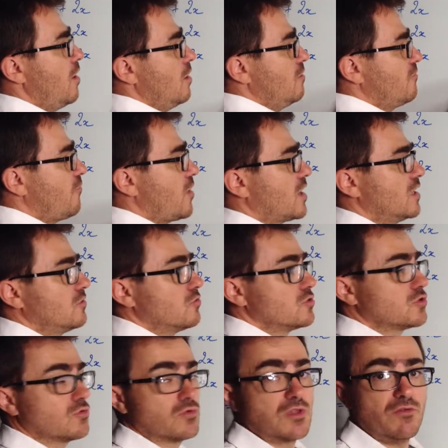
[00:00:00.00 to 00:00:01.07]
Et une fois que les deux
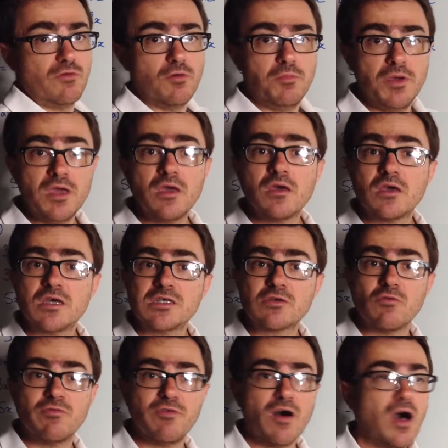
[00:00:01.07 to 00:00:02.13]
sont développés, qu'est-ce
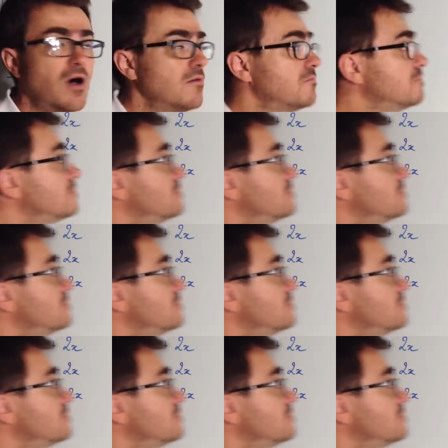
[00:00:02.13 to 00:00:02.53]
qu'on fera